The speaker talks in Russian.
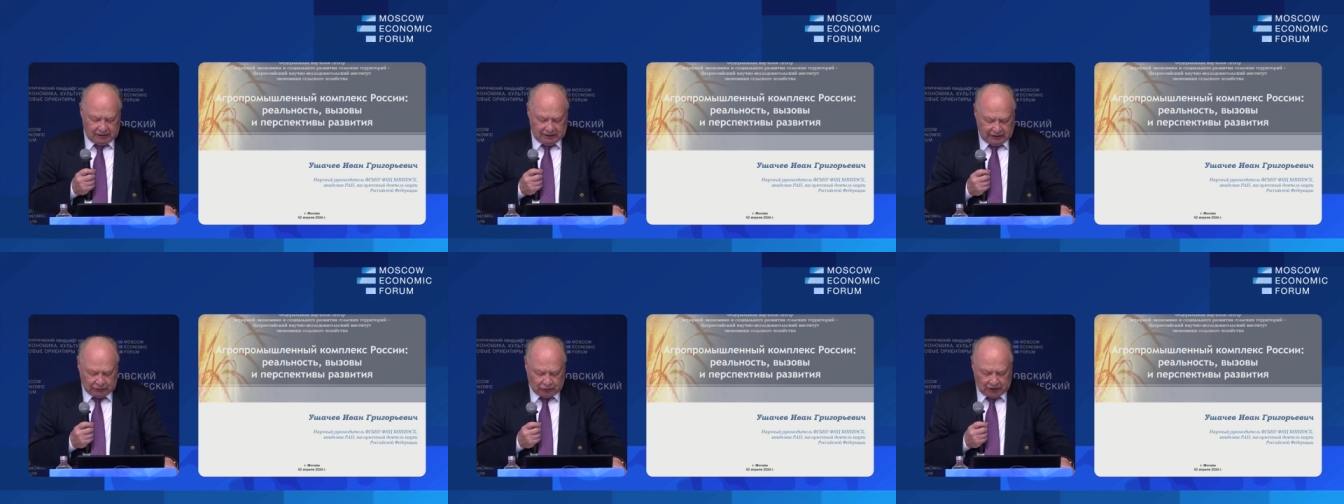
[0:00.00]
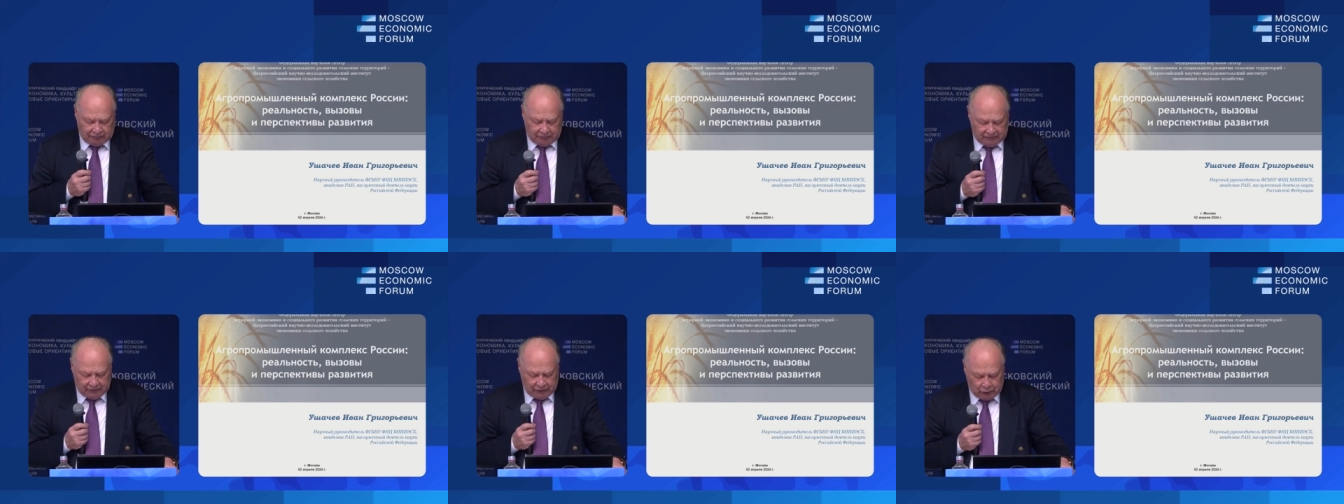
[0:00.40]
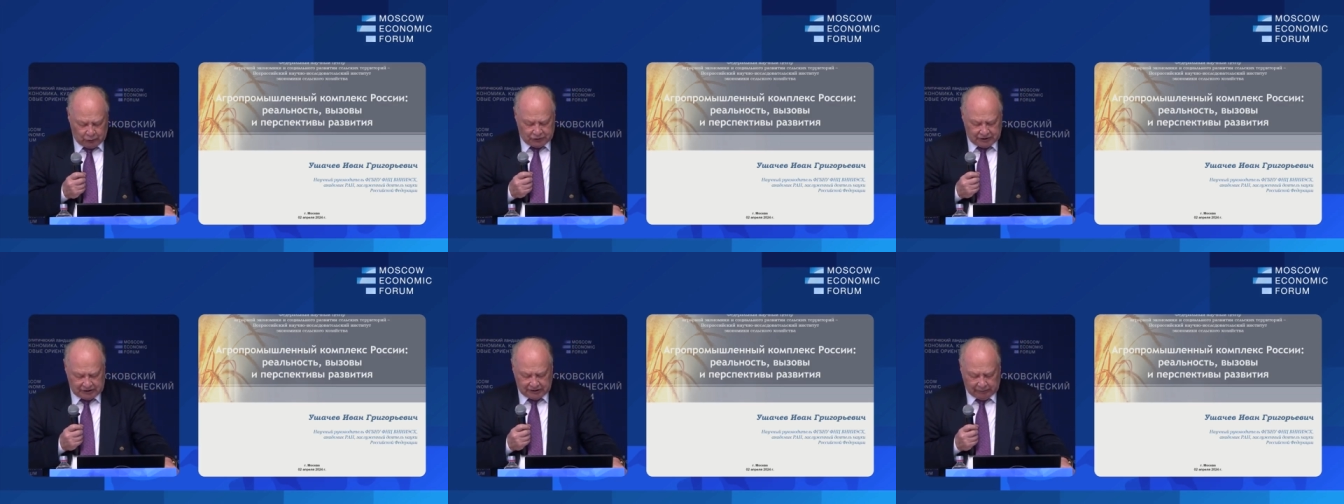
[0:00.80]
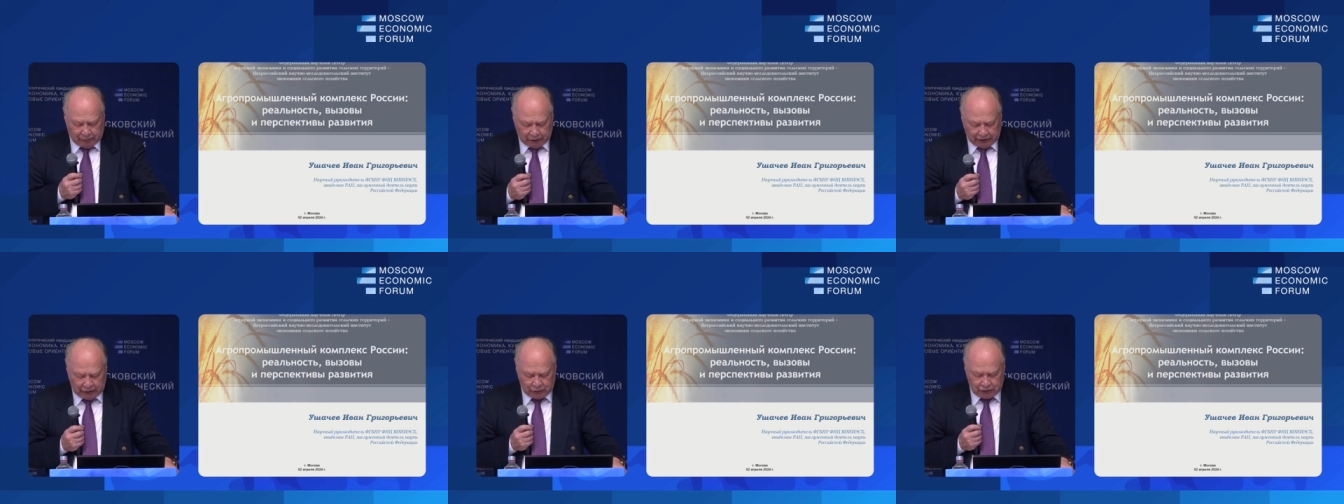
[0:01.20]
которые влекут за
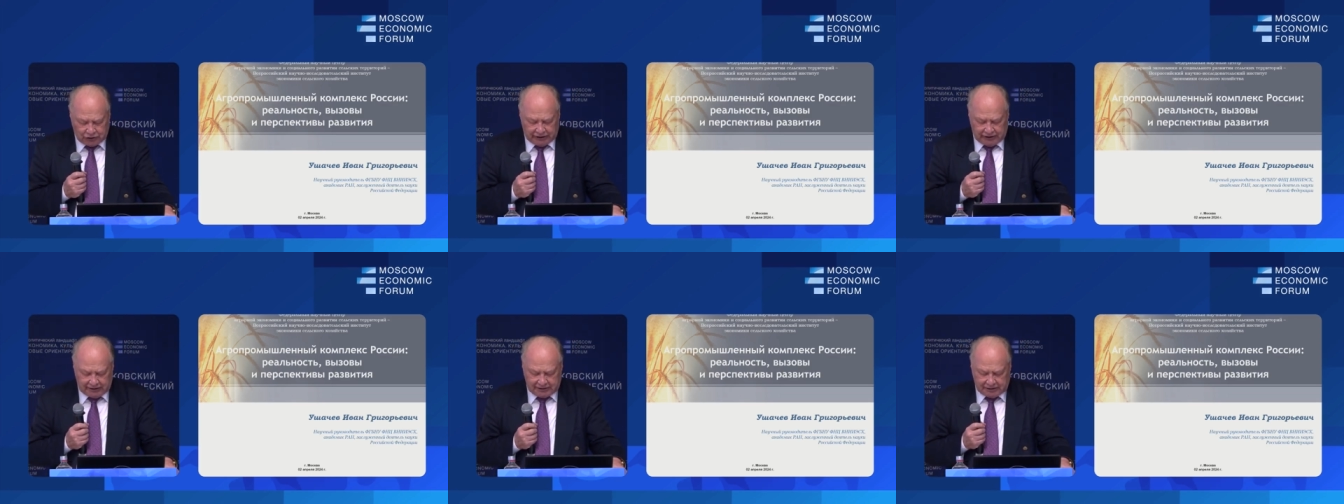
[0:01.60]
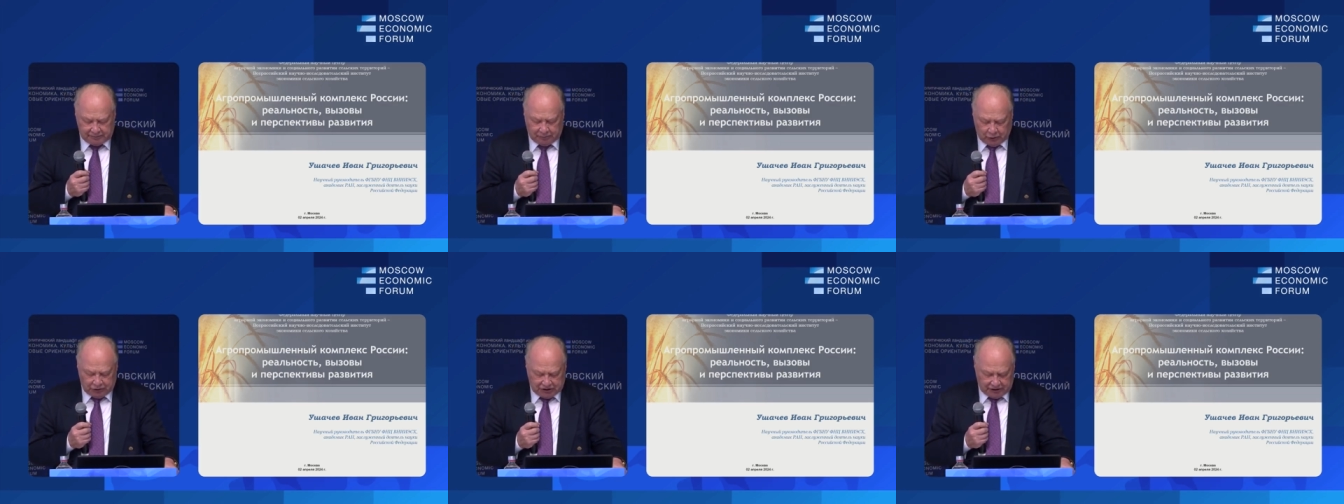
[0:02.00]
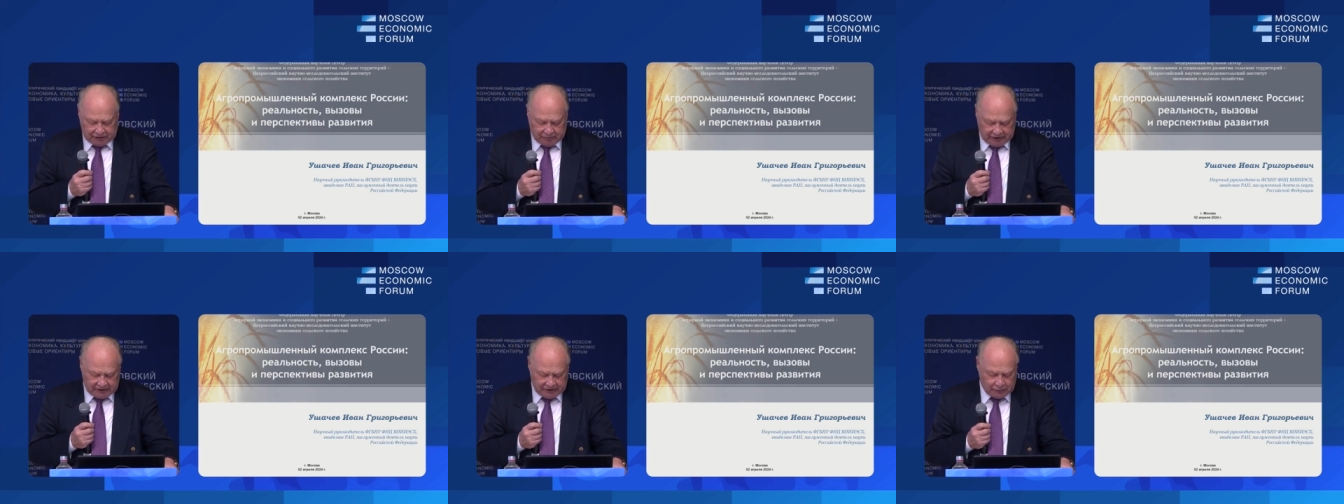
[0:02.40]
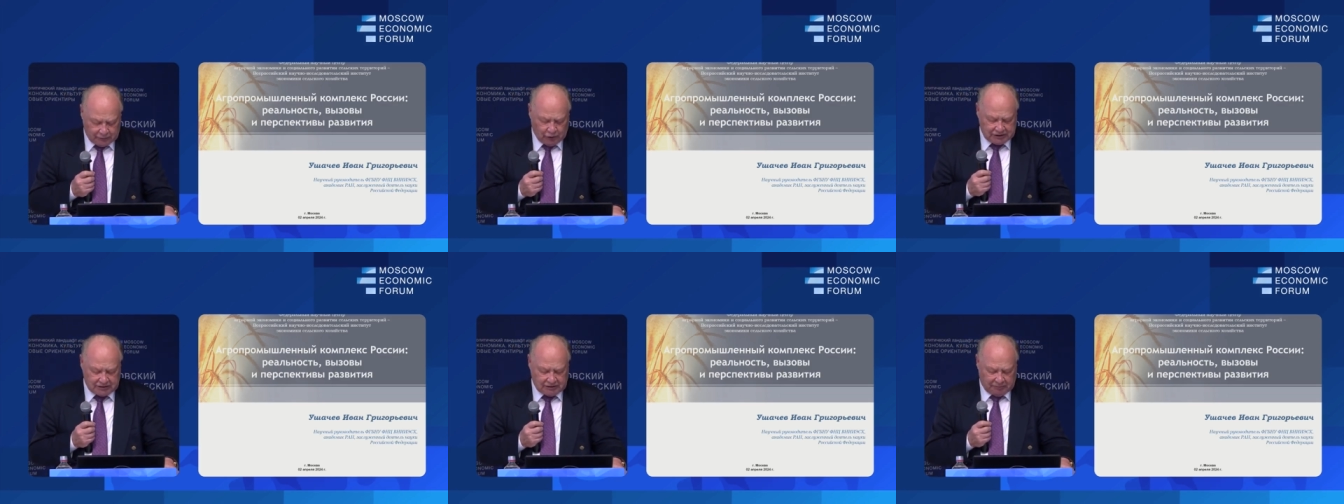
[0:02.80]
собой нарушение цепочек
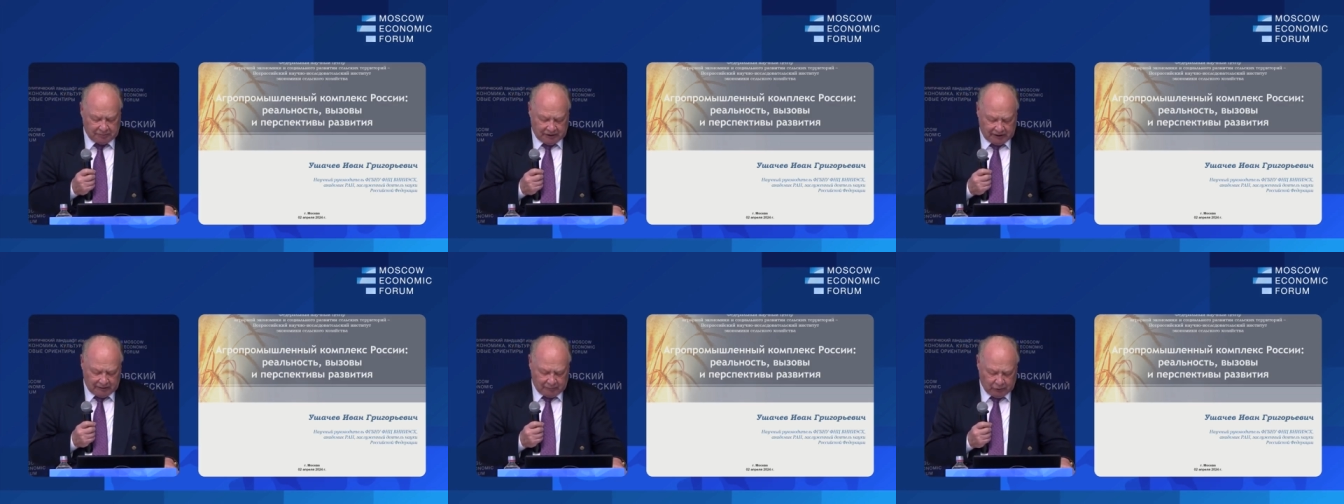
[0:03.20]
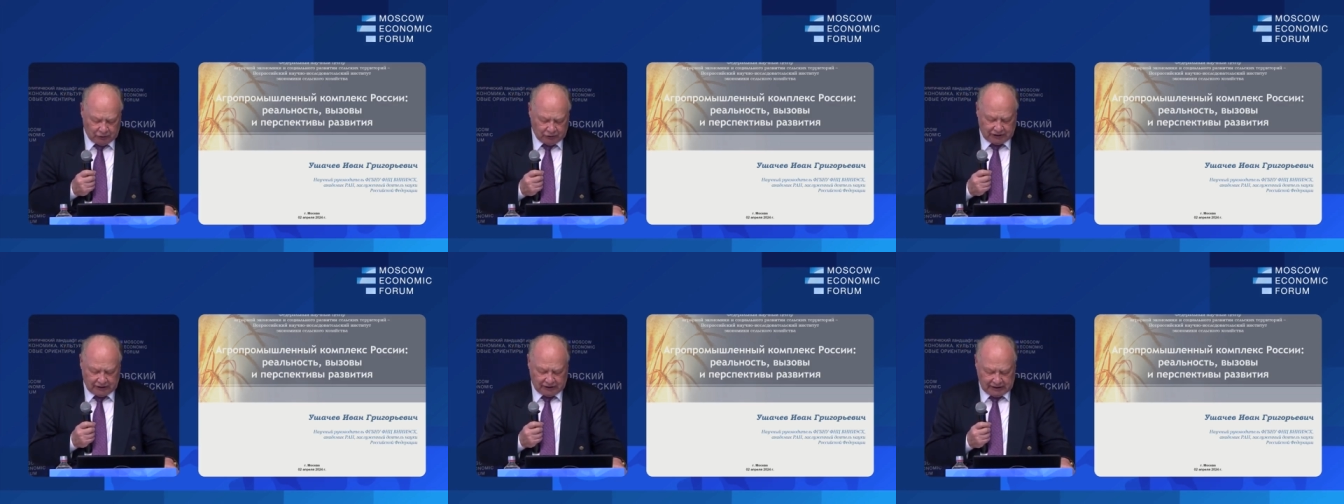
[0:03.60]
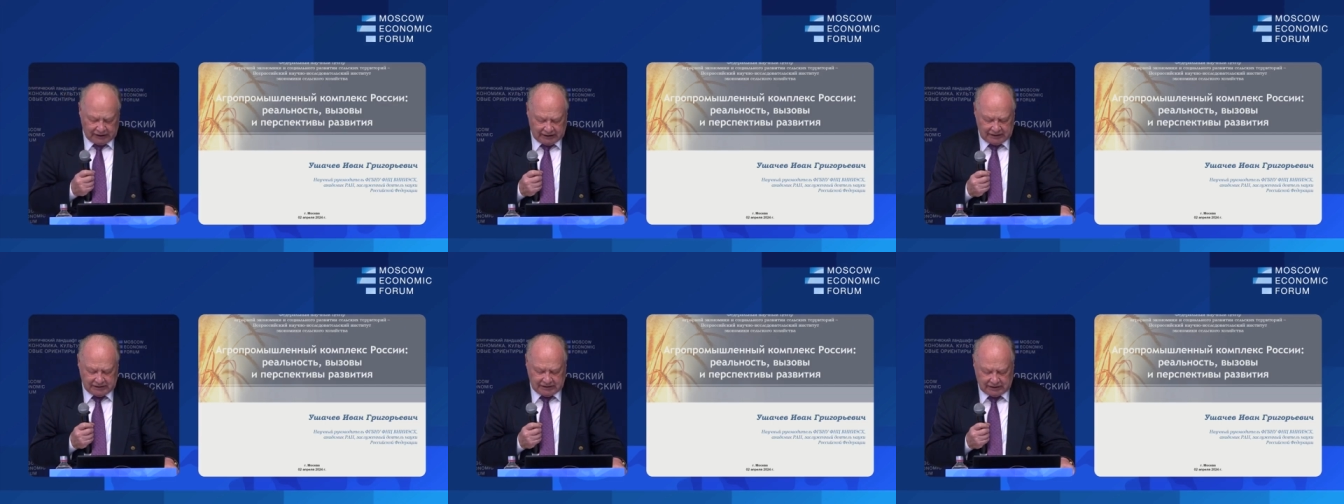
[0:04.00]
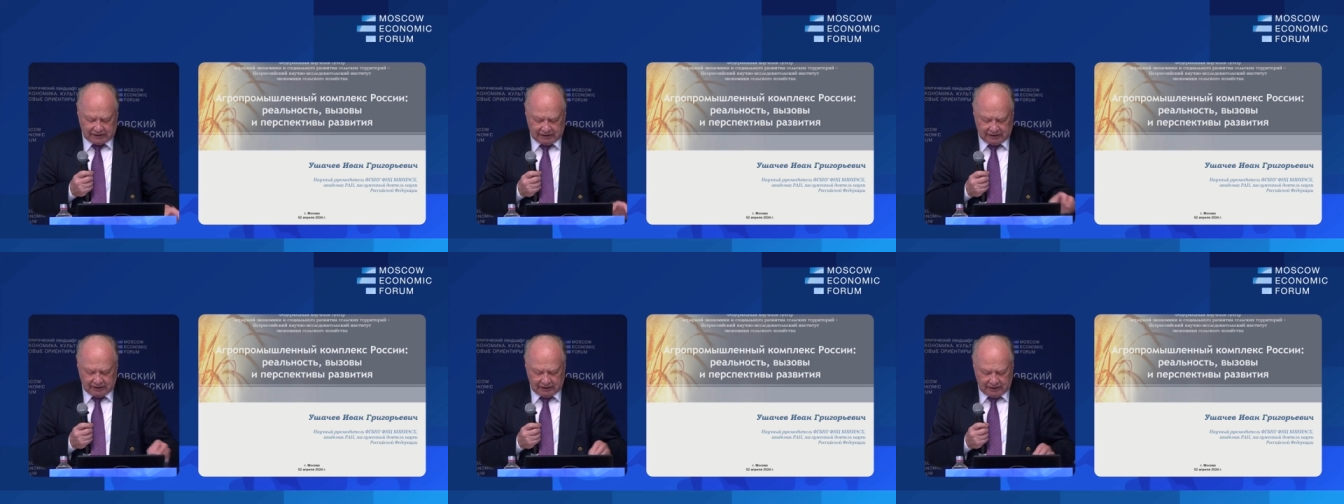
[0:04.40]
производства, переработки,
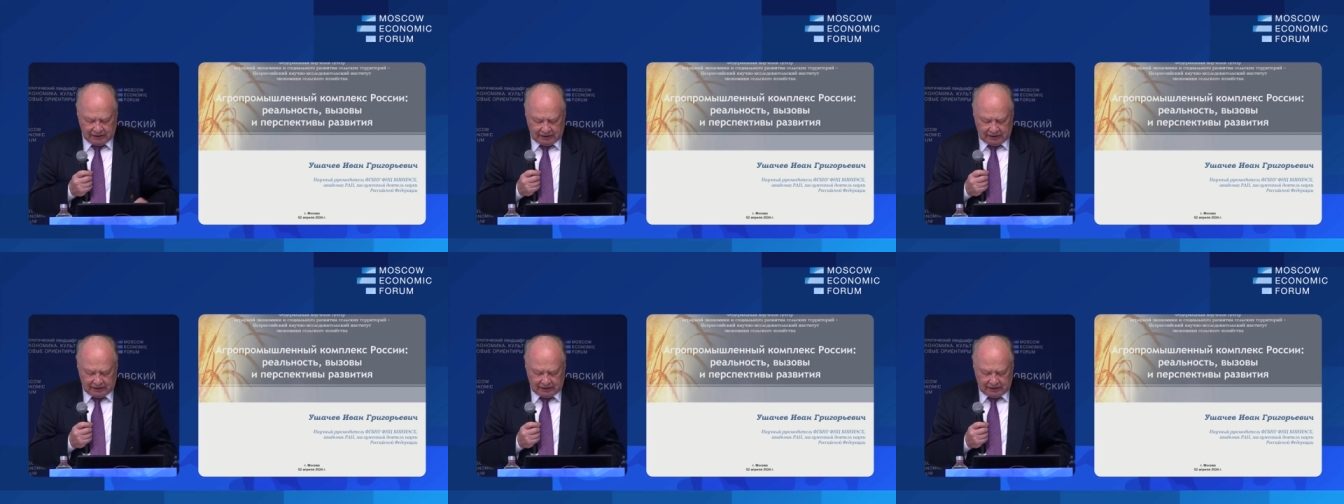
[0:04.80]
логистики